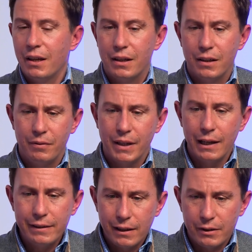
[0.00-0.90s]
Äh, wir
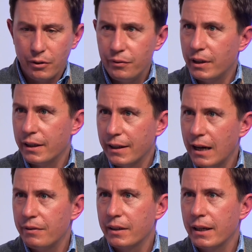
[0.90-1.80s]
gelten als öffentlicher
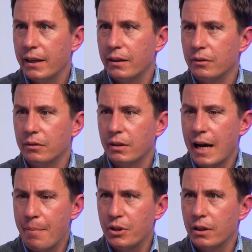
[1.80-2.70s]
Nahverkehr
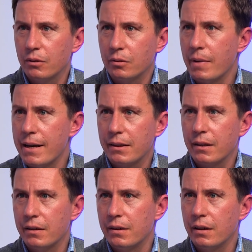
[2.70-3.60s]
und Abstand und
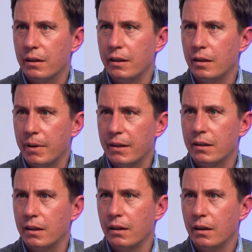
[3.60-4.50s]
Maske ist sicherlich die
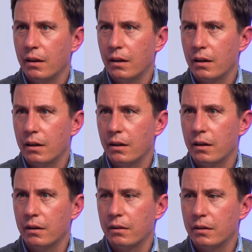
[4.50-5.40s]
beste,
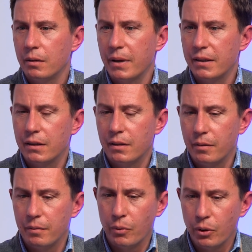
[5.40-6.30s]
äh, die
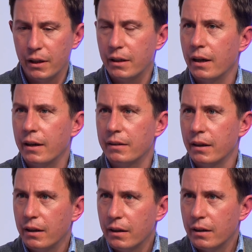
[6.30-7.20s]
beste Möglichkeit,
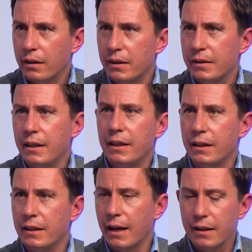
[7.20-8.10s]
äh, sich
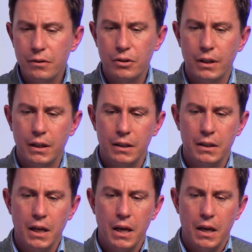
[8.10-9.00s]
hier nicht
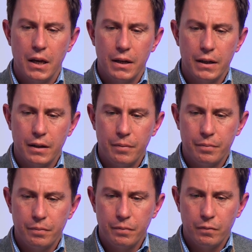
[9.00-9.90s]
anzustecken.
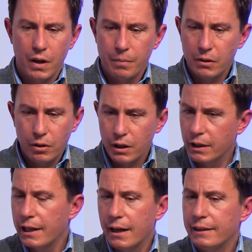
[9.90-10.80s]
Ähm, wir haben natürlich
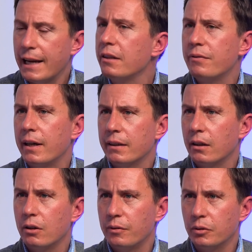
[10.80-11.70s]
einen klaren
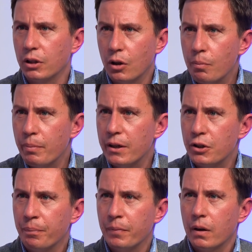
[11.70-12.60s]
Leitfaden, auch auf unserer
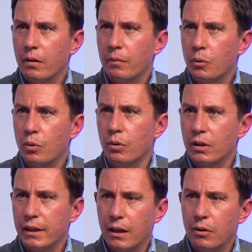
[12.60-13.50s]
Homepage, wo
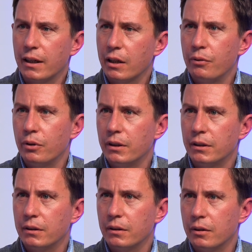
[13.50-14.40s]
genau angeführt
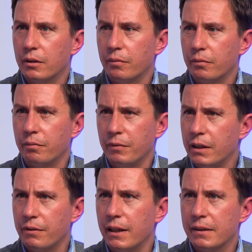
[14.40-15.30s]
ist, ähm, wie
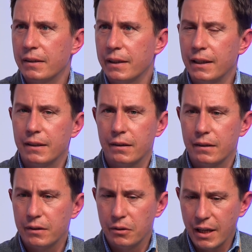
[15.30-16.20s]
die Verhaltensregeln
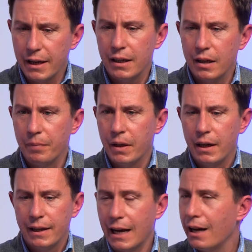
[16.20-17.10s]
zu sein haben.
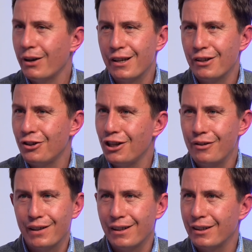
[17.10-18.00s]
Klarerweise
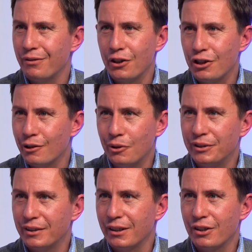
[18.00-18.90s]
Skifahren an der frischen
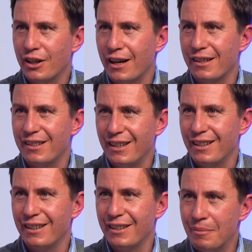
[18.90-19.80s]
Luft schadet
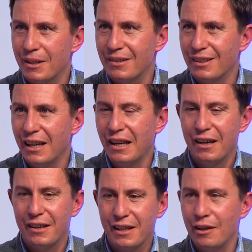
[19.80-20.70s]
sicherlich niemandem.
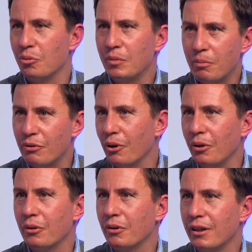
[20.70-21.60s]
Es geht um die
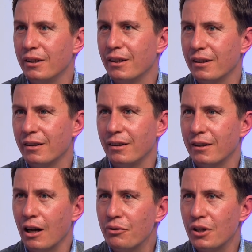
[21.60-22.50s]
Beförderung in den, in
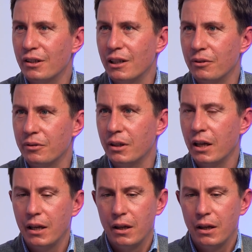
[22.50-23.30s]
den Aufstiegshilfen.